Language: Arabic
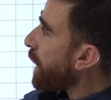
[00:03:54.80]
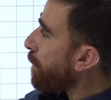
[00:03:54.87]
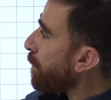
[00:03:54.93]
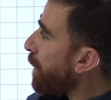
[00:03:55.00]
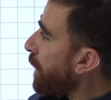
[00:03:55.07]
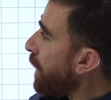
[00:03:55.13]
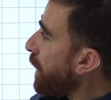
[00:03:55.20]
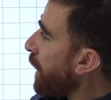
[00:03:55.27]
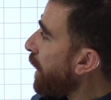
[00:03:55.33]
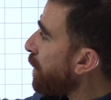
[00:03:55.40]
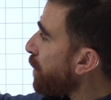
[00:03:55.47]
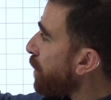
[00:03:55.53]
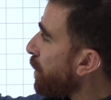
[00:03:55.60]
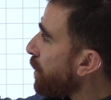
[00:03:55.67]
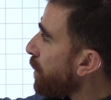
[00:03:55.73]
رقم اثنين
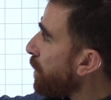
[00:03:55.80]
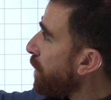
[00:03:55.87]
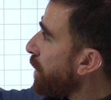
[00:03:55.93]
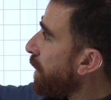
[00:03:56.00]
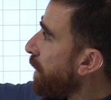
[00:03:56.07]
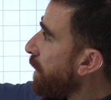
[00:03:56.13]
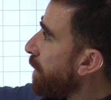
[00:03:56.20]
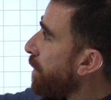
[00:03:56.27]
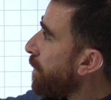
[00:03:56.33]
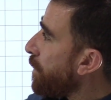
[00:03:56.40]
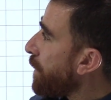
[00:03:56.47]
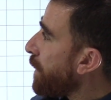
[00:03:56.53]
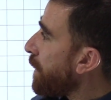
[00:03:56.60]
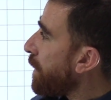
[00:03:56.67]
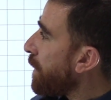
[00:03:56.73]
ينتج
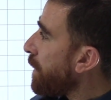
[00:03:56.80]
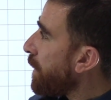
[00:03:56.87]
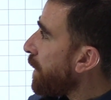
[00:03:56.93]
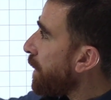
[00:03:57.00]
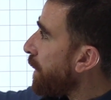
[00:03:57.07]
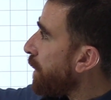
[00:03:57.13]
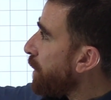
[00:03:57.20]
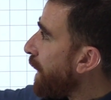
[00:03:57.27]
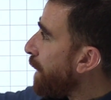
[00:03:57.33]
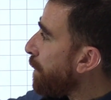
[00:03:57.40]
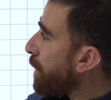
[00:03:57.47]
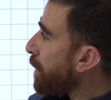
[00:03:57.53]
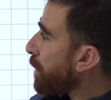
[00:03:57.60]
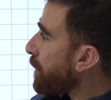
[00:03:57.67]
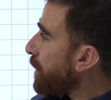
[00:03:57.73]
إذا نستعمل
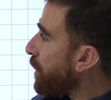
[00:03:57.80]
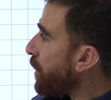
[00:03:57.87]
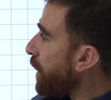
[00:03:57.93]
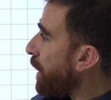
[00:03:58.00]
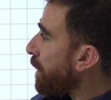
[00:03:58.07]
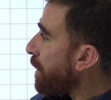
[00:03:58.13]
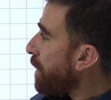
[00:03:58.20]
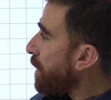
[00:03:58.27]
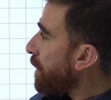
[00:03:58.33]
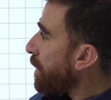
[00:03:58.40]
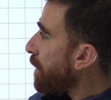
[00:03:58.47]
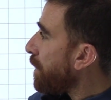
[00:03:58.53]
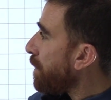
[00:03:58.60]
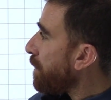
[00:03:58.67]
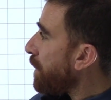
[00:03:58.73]
الأكسجين
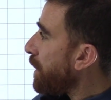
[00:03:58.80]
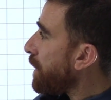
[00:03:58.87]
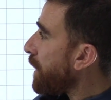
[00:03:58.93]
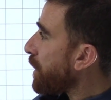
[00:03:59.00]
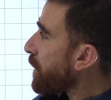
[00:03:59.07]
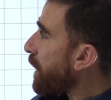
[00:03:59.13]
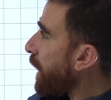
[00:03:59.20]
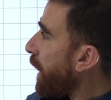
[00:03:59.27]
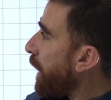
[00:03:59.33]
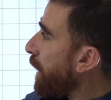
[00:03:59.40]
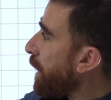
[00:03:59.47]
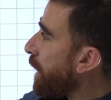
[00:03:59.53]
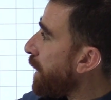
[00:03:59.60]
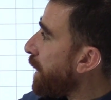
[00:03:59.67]
في إنتاج طاقة إذا